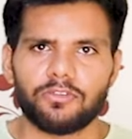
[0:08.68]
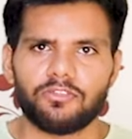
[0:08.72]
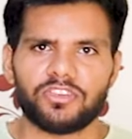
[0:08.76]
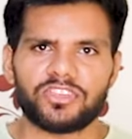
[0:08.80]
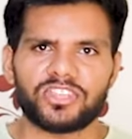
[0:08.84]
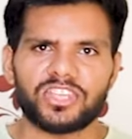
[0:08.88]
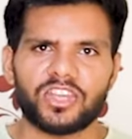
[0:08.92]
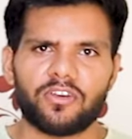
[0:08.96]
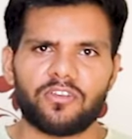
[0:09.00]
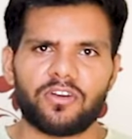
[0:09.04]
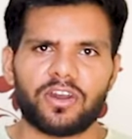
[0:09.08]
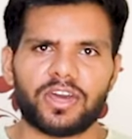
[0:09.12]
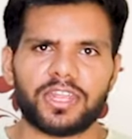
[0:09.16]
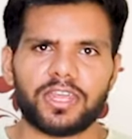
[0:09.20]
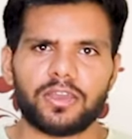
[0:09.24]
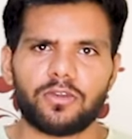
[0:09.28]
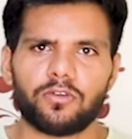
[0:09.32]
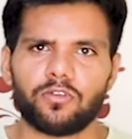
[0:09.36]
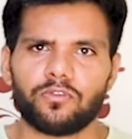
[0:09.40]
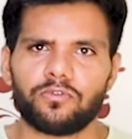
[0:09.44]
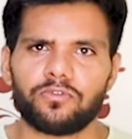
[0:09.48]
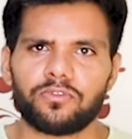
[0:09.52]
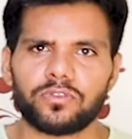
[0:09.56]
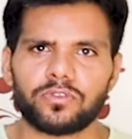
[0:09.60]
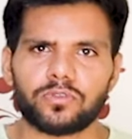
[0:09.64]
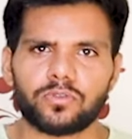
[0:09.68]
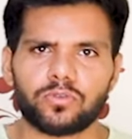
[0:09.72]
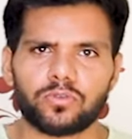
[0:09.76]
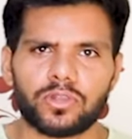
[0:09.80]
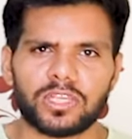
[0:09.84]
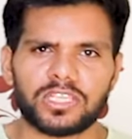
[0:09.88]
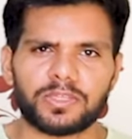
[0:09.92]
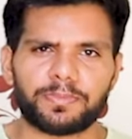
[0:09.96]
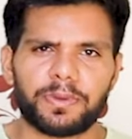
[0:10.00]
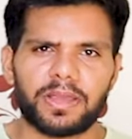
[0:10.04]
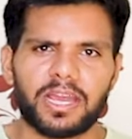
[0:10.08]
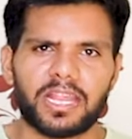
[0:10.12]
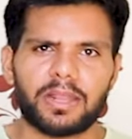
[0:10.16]
विश्व हरि उर्फ
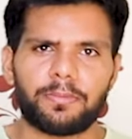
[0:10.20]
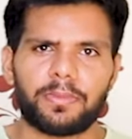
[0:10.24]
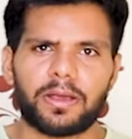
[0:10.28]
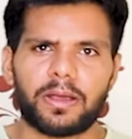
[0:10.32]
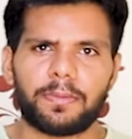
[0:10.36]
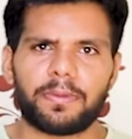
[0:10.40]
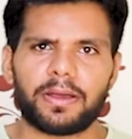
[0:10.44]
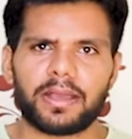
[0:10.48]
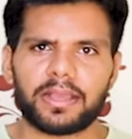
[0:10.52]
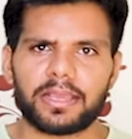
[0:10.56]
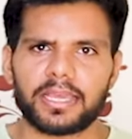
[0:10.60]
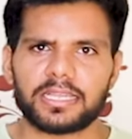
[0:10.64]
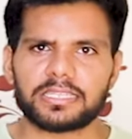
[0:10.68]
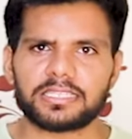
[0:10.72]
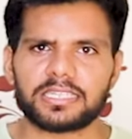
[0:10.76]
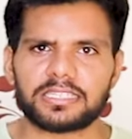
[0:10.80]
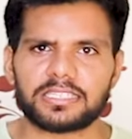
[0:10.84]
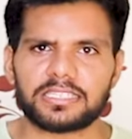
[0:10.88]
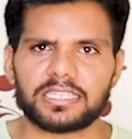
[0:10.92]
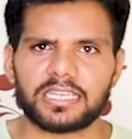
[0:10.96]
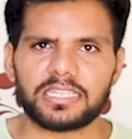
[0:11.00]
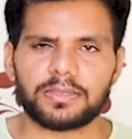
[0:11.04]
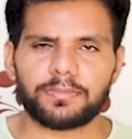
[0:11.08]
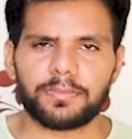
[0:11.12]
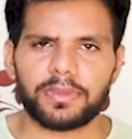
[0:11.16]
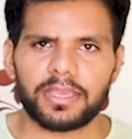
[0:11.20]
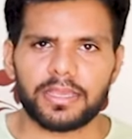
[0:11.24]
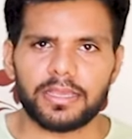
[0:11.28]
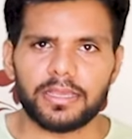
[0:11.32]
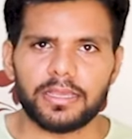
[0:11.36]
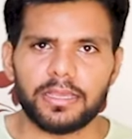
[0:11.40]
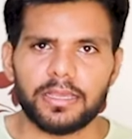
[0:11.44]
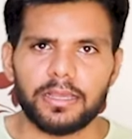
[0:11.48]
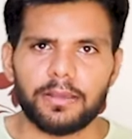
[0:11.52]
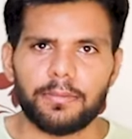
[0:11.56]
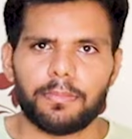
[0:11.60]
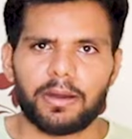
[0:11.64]
सूरजपाल बाबा के सत्संग में